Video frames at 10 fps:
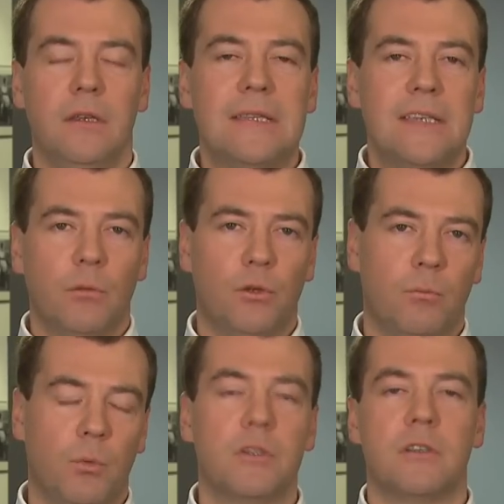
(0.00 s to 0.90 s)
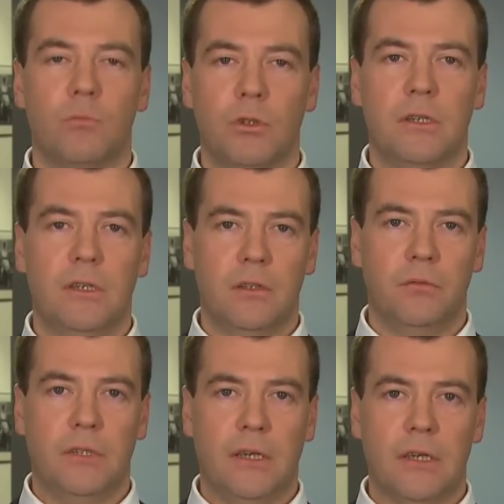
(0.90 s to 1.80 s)
и тем, кто просто смотрит на эту
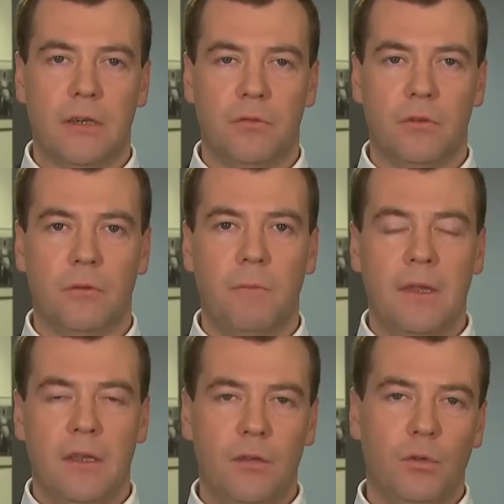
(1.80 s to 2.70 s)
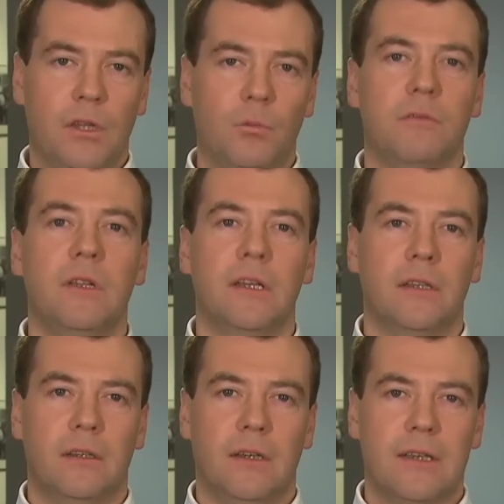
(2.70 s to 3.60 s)
фотографию. И вот, на мой
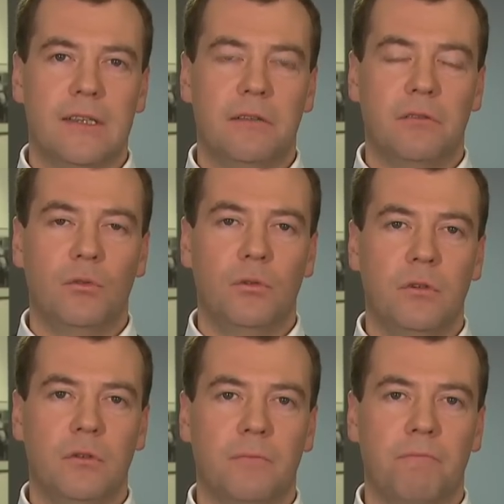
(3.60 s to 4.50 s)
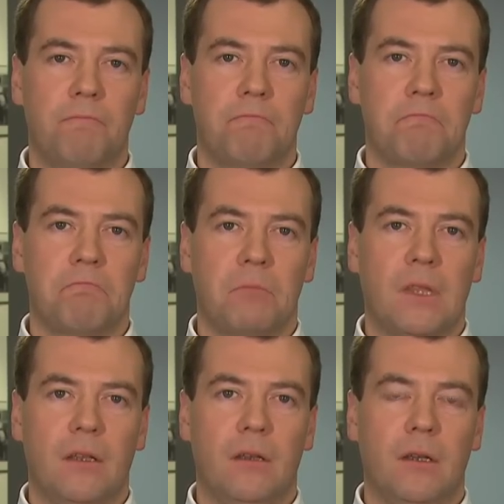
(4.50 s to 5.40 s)
взгляд, основной
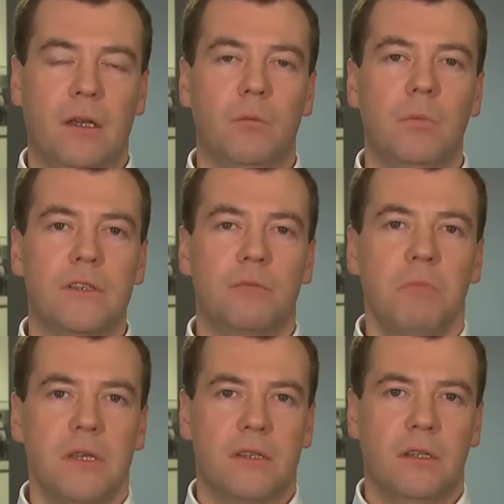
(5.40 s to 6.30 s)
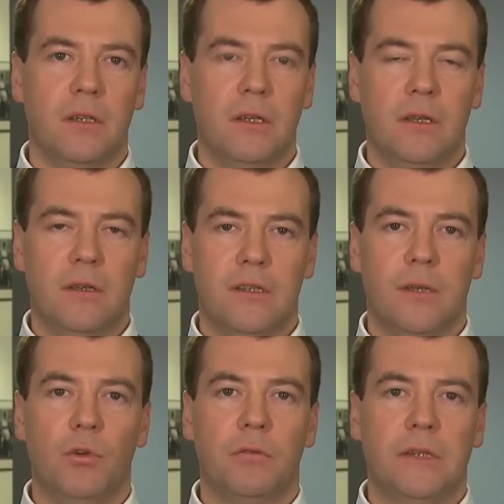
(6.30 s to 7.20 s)
как бы смысл
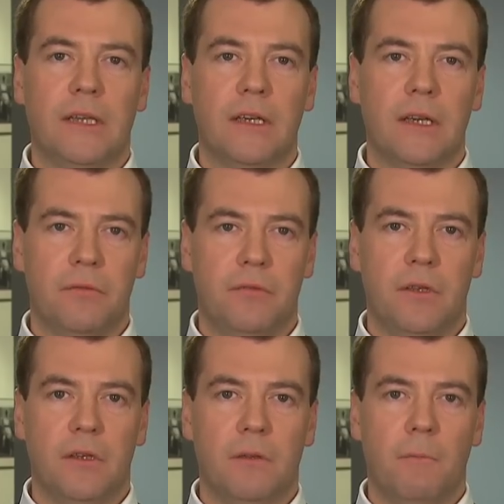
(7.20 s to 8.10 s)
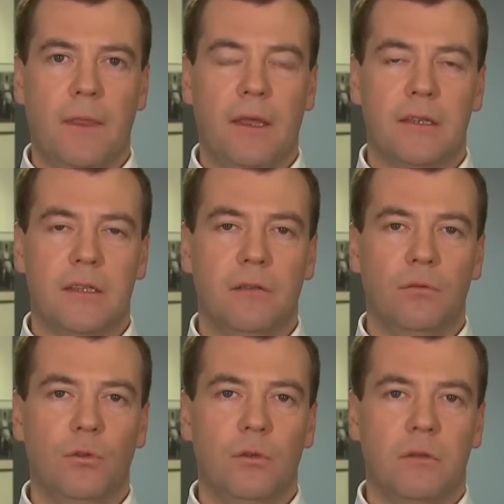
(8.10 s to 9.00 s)
самой фотографии,
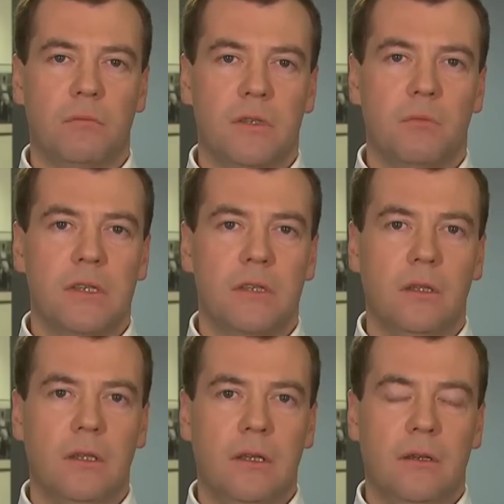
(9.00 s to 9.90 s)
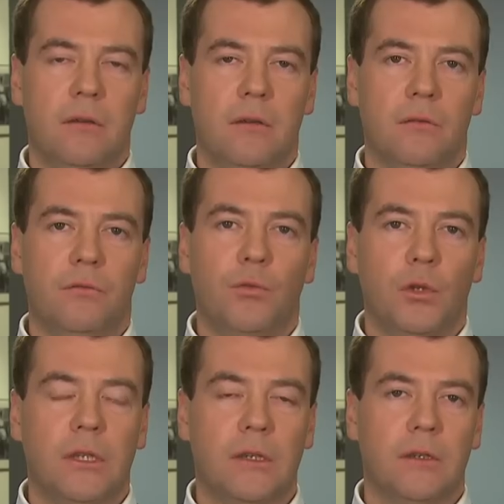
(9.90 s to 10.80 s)
основной смысл
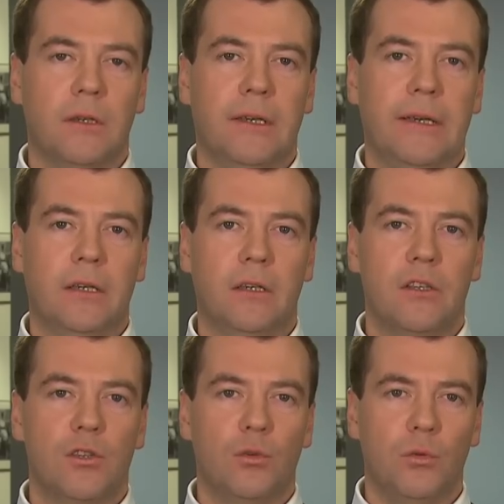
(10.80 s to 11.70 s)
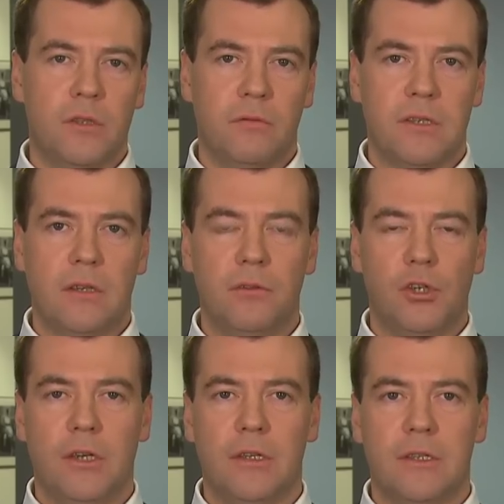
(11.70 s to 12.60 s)
фото как искусства
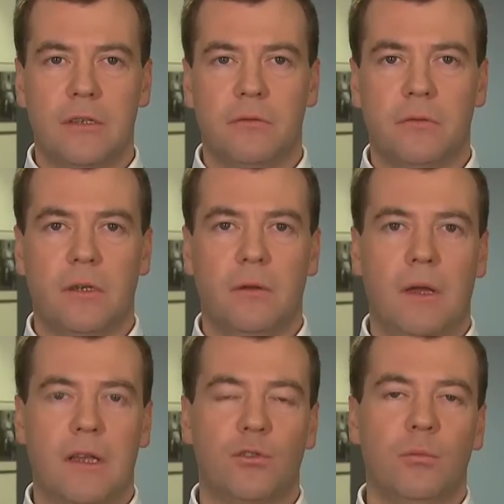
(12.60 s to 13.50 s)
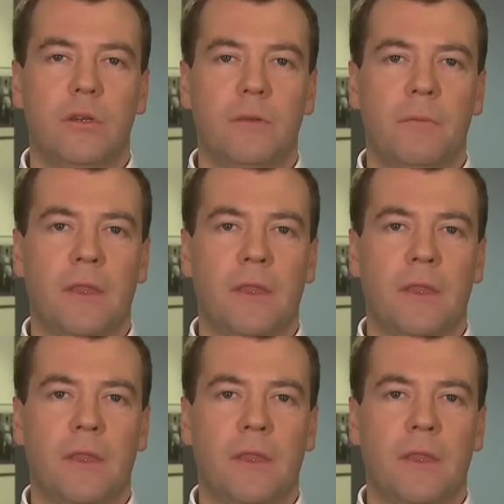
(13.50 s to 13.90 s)
заключается в особой,